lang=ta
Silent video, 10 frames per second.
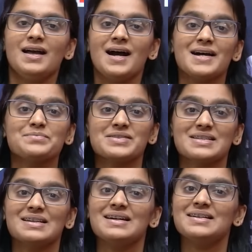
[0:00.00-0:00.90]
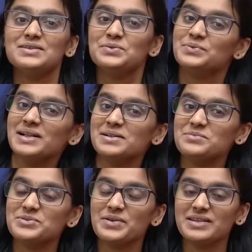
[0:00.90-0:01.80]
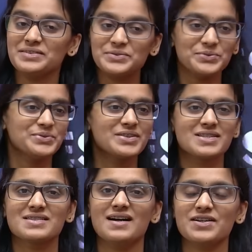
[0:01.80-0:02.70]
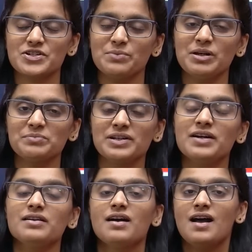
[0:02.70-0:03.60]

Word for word: ஹாய் பசங்களா வெல்கம் டு வேதாந்து திஸ் இஸ் ஆஷா மேம் ஹியர்